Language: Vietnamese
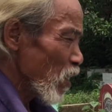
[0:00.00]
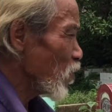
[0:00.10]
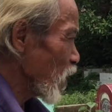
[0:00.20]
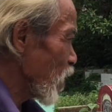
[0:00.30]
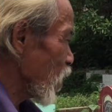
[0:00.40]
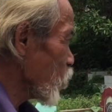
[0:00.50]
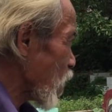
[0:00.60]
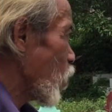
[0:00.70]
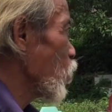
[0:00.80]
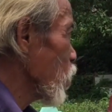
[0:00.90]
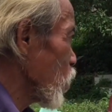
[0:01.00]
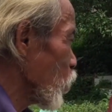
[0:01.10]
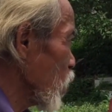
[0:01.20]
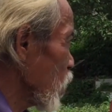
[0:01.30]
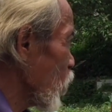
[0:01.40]
Nhưng mà lúc đầu nhiều
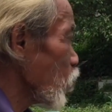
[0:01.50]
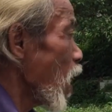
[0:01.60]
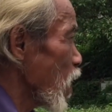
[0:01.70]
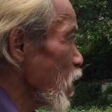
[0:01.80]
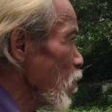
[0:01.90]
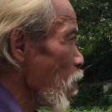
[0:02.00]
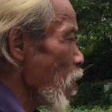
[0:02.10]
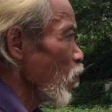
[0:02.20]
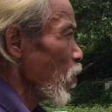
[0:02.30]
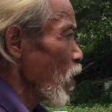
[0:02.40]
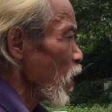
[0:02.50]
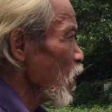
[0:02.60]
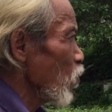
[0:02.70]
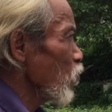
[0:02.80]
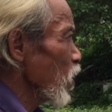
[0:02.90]
khi trong mơ á, cái
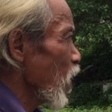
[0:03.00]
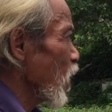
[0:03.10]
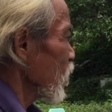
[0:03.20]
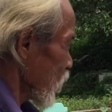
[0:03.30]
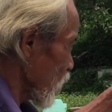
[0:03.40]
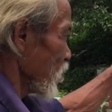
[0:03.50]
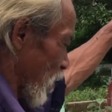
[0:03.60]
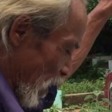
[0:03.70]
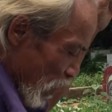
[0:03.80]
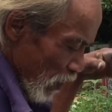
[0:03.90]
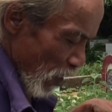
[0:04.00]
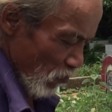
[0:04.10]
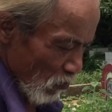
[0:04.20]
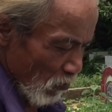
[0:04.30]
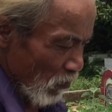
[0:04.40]
vụ bây giờ mày đi với tao
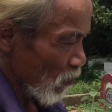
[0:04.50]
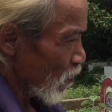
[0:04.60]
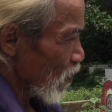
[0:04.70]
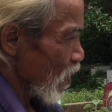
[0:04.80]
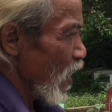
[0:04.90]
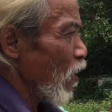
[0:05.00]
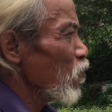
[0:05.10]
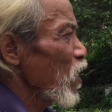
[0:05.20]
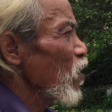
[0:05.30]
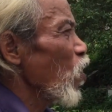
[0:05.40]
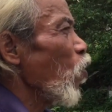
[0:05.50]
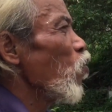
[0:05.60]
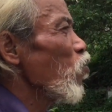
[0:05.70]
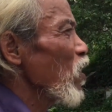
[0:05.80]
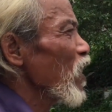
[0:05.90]
là cũng như nó
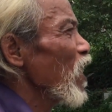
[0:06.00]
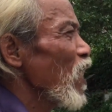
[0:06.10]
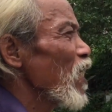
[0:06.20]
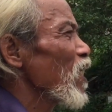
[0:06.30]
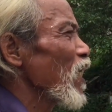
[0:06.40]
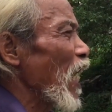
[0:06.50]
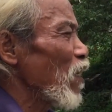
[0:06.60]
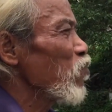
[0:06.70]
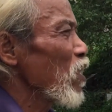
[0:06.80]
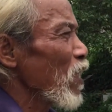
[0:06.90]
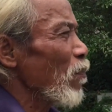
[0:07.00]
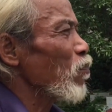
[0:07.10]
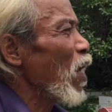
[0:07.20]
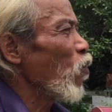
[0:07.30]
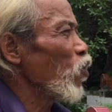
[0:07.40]
rủ đi lên trên này cũng như đập
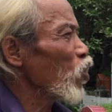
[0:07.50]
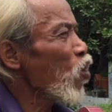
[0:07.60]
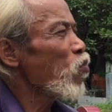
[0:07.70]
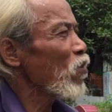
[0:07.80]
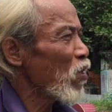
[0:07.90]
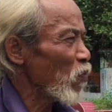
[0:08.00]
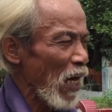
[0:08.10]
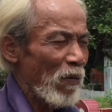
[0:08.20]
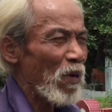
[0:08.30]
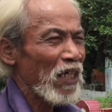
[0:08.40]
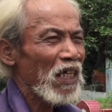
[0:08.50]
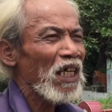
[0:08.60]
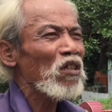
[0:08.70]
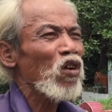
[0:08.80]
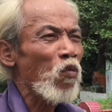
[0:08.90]
đầu chôn người mà làm bằng cái
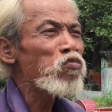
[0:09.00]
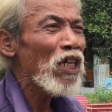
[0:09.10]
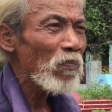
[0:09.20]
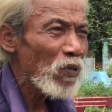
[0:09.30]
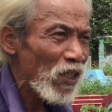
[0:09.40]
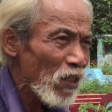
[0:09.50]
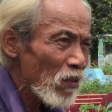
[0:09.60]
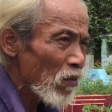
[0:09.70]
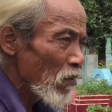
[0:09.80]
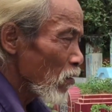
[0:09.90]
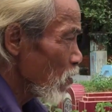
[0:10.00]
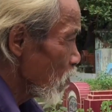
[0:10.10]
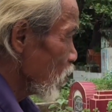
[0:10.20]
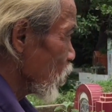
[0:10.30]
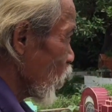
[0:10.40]
cách nó khủng khiếp gì đó.
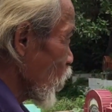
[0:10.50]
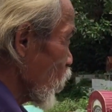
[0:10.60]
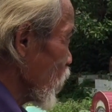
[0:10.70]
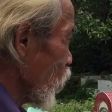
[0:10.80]
Rồi rồi